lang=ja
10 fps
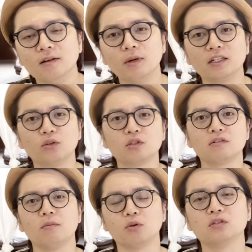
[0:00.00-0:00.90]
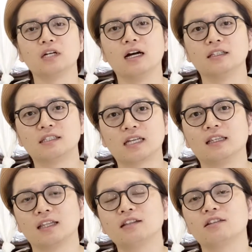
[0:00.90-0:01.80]
まあ、1つは僕が
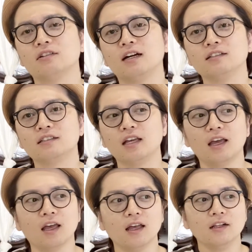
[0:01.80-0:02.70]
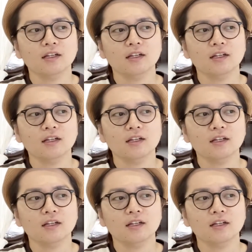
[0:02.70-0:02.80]
使ったっていう感じで、